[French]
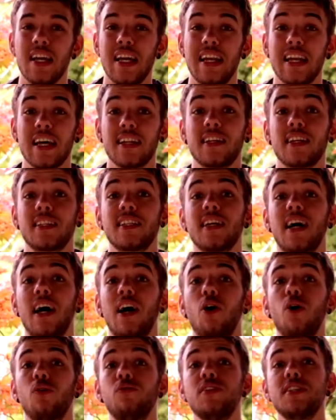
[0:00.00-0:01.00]
il
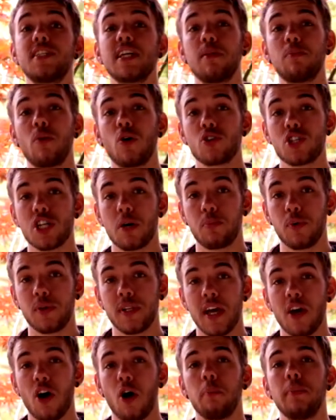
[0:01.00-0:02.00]
l'interdira officiellement aux
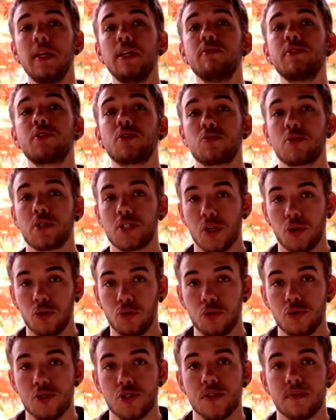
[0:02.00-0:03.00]
Japonais en
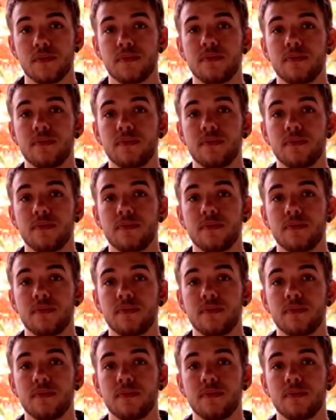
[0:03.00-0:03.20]
1872.